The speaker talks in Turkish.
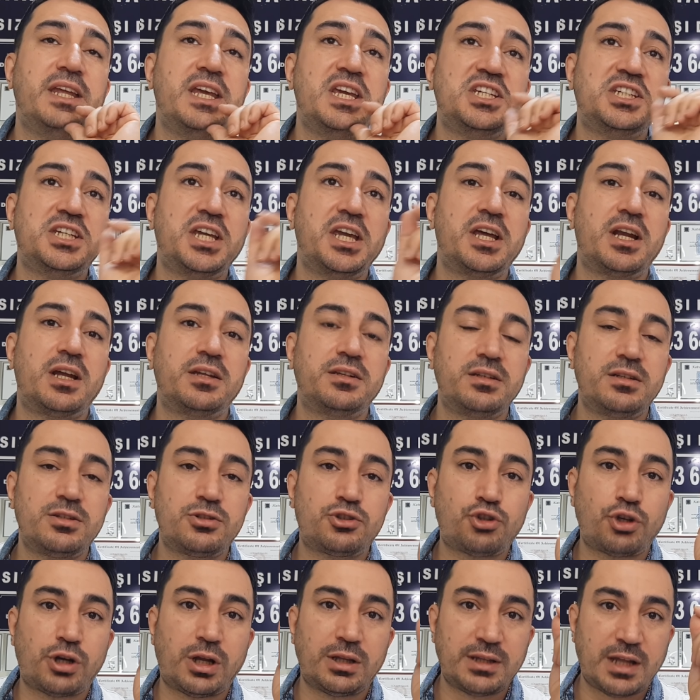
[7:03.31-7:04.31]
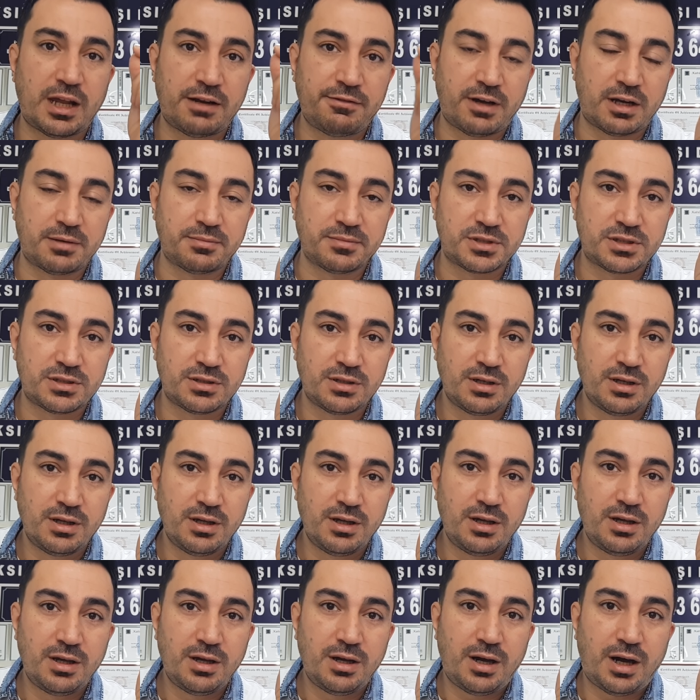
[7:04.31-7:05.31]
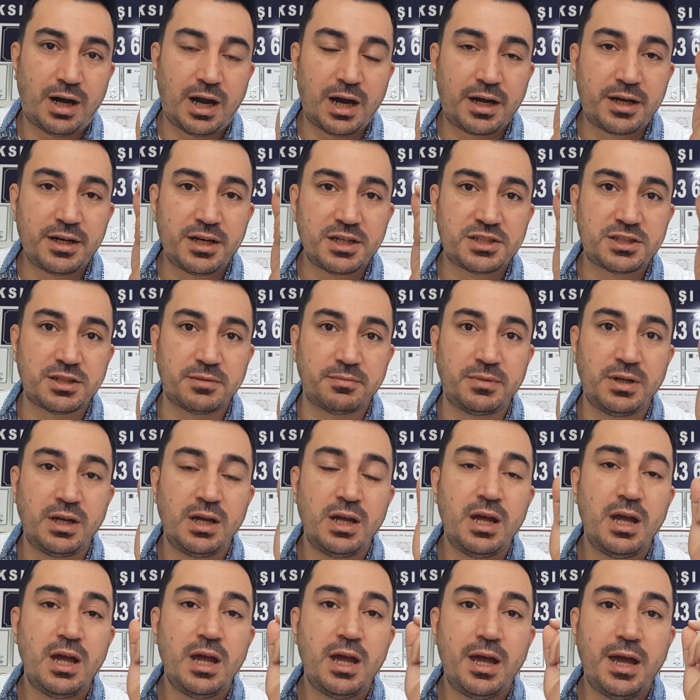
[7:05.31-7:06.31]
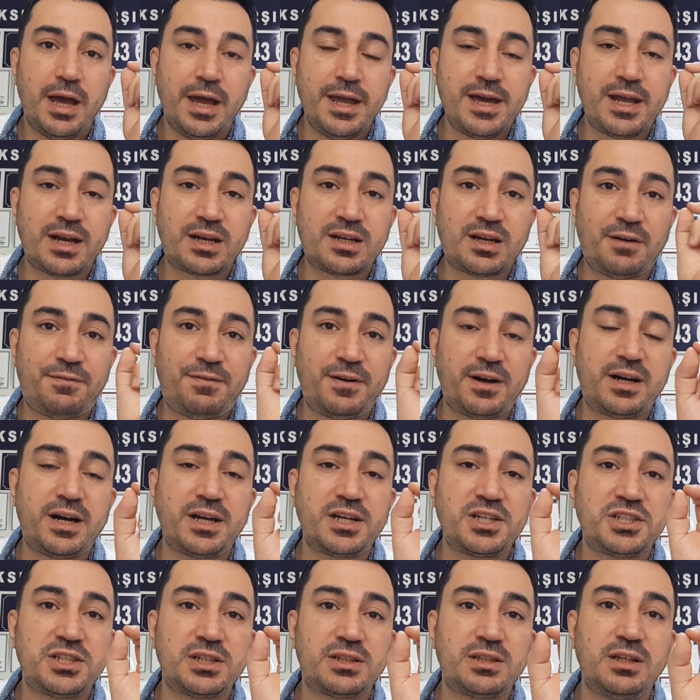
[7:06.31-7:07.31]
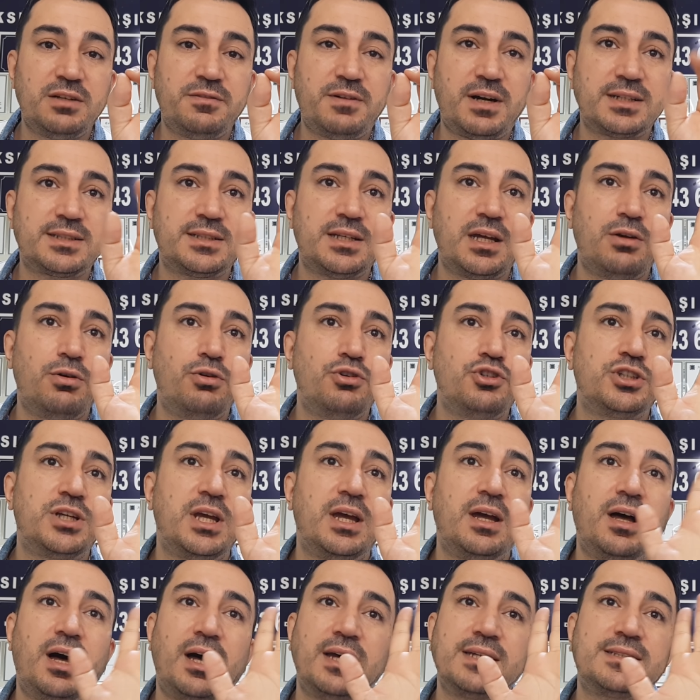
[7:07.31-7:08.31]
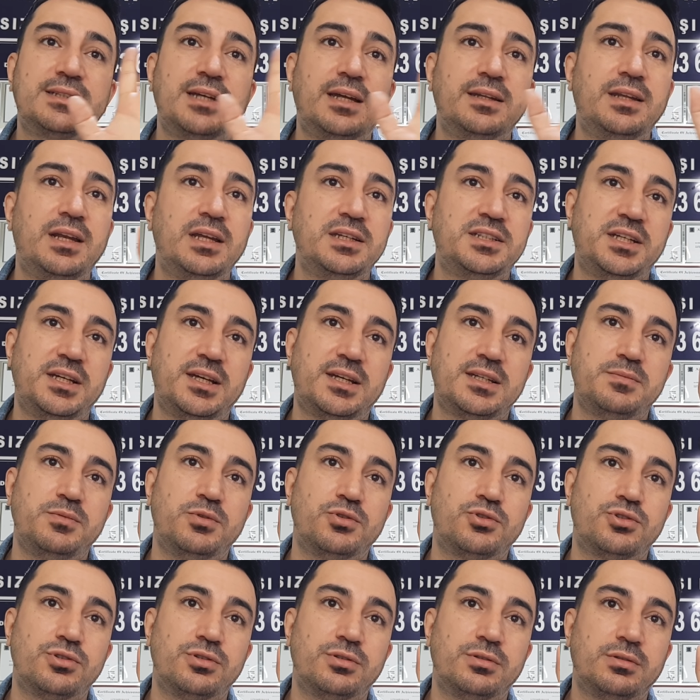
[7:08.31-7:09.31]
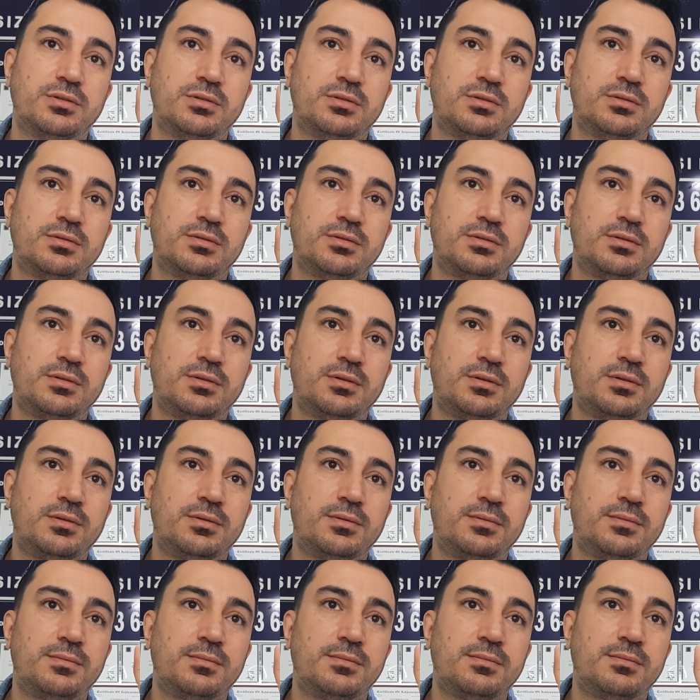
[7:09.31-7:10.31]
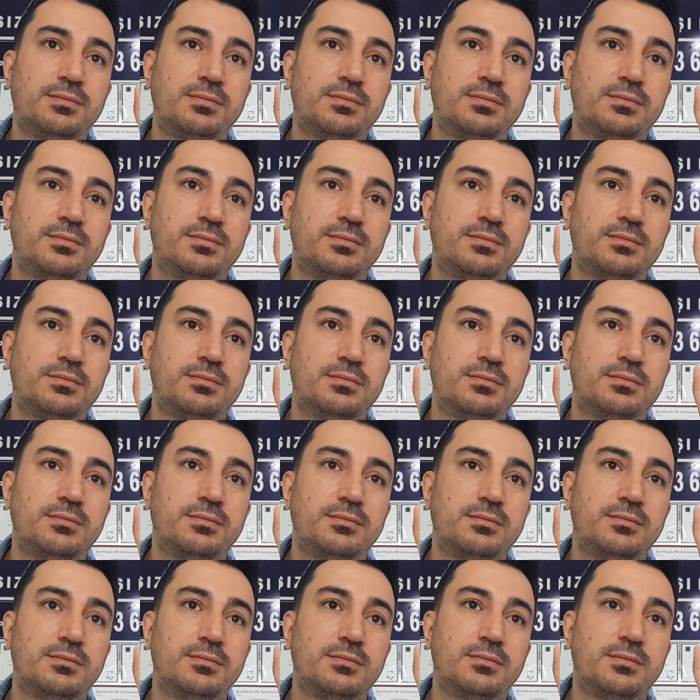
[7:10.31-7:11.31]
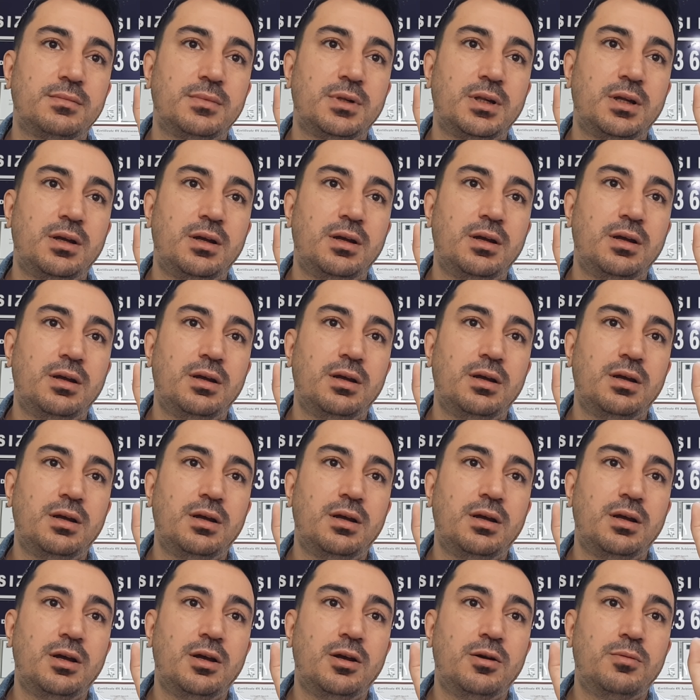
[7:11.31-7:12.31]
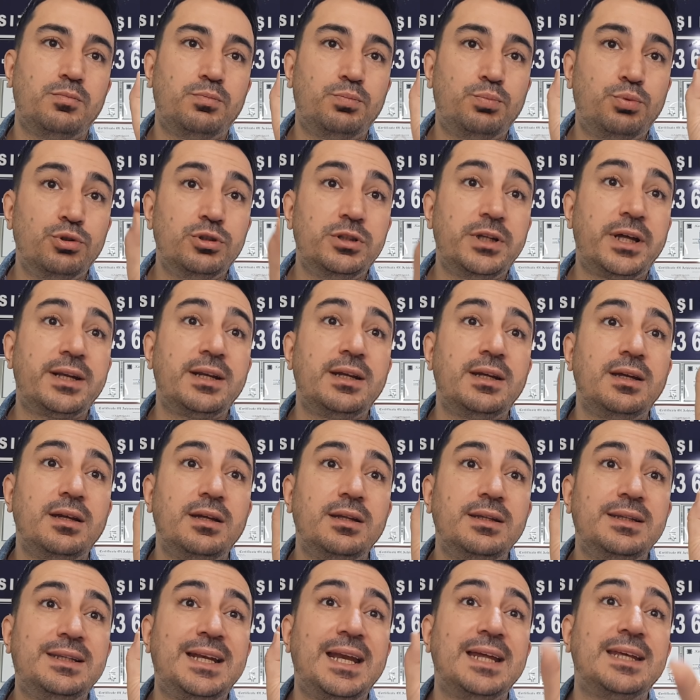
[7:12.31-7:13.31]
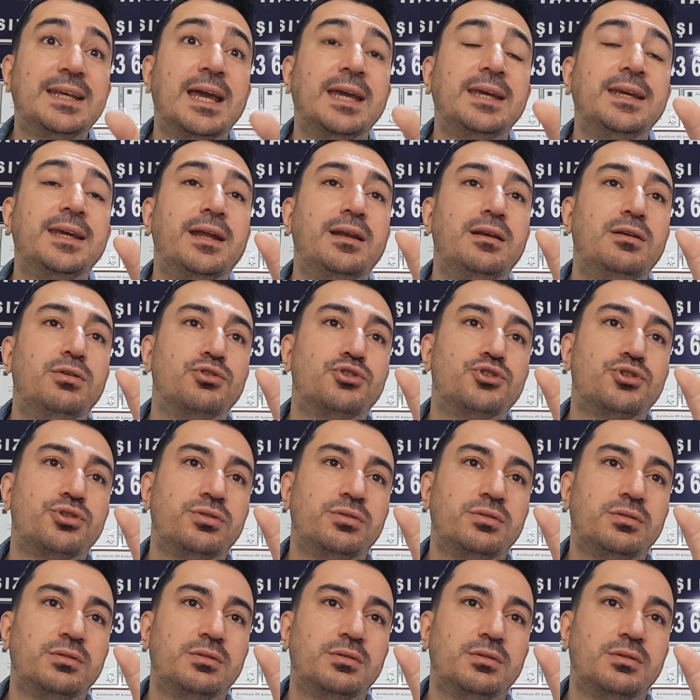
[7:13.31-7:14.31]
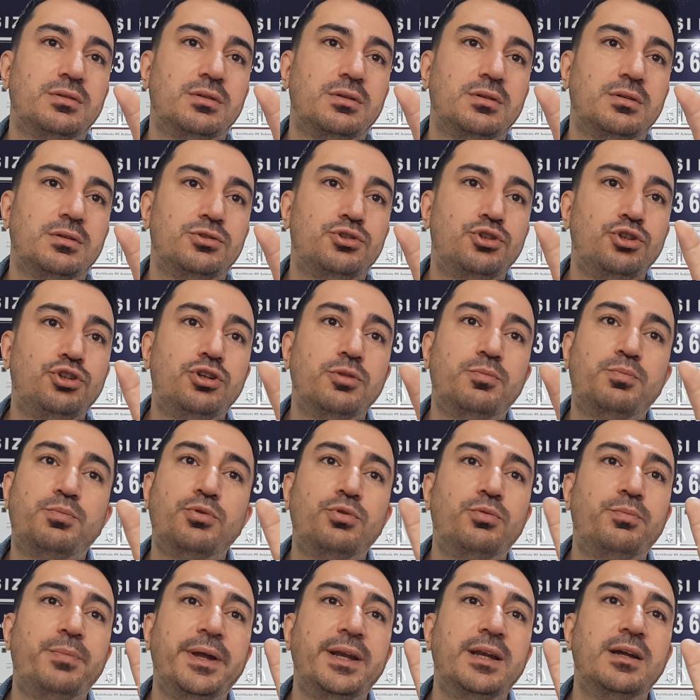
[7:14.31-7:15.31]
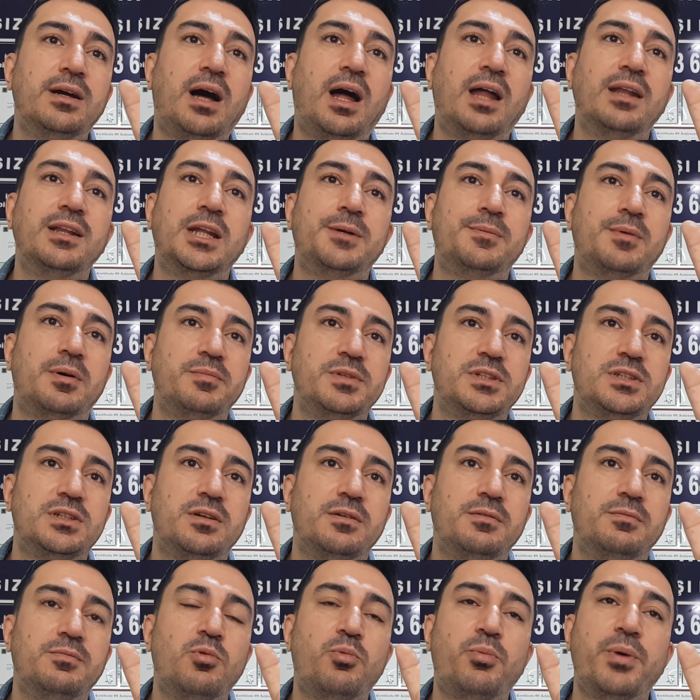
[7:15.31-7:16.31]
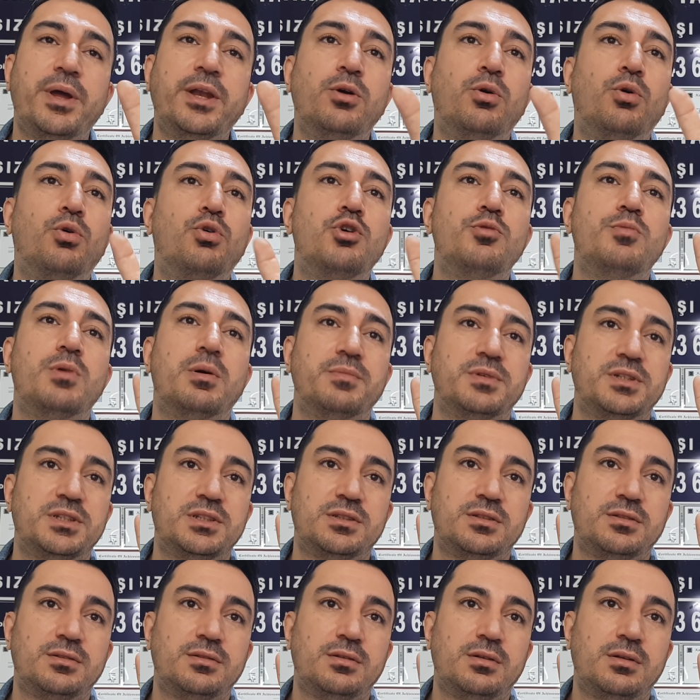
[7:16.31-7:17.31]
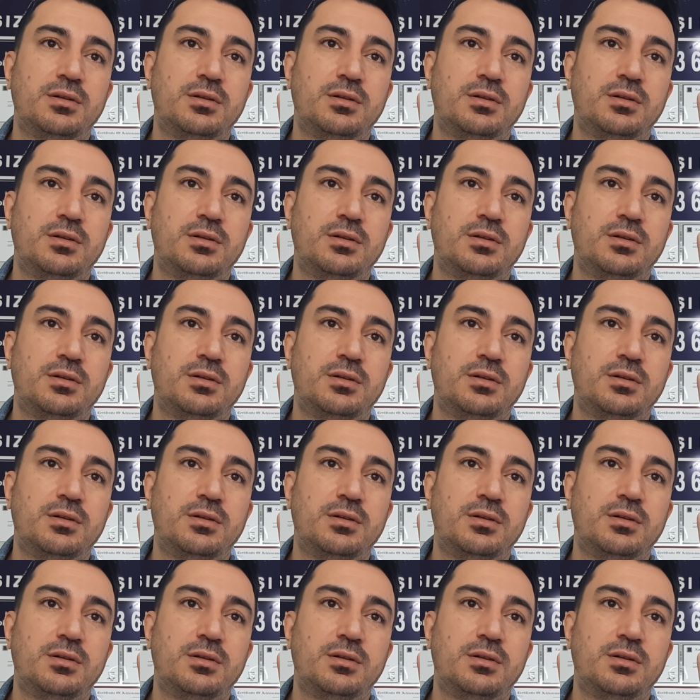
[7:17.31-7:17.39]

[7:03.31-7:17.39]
ne işe yaradığını soranlar varmış. Arkadaşım eğer kafa karışıklığı varsa Özge asla dilekçe yazmıyorsun. Dilekçeyi göndersem sicilim temizlenir mi? Bunları direkt engelliyorsun. Çünkü bu beni anlamamış, bu beni okumamış.